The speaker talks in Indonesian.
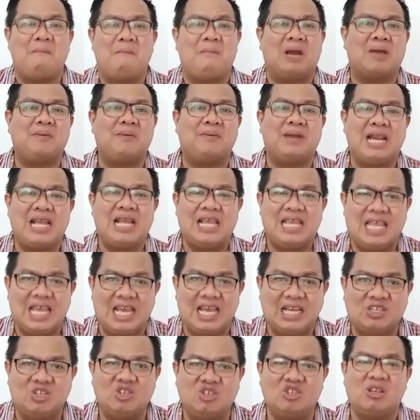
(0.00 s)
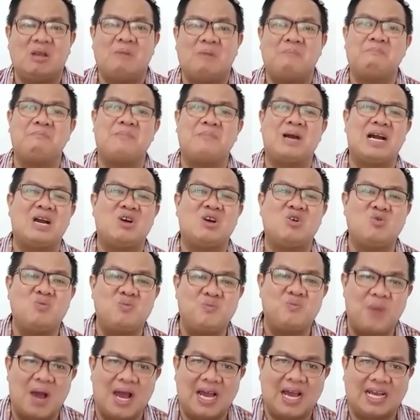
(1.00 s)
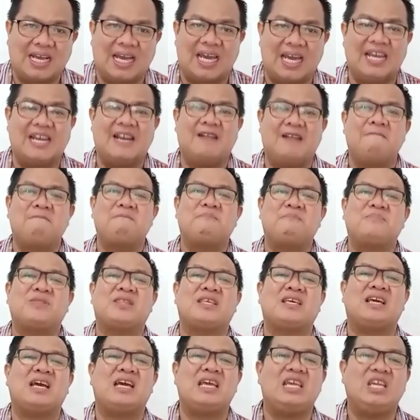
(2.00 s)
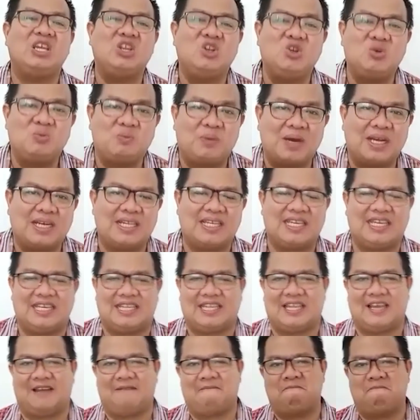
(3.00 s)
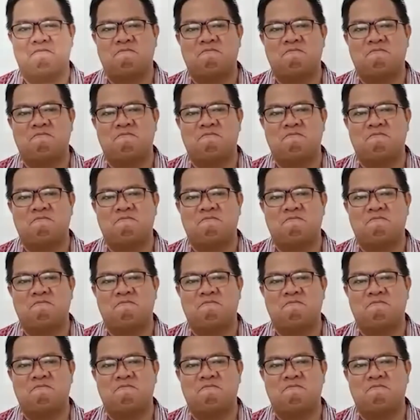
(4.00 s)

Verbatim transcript: bagaimana Yesus mengubahkan kehidupan kita.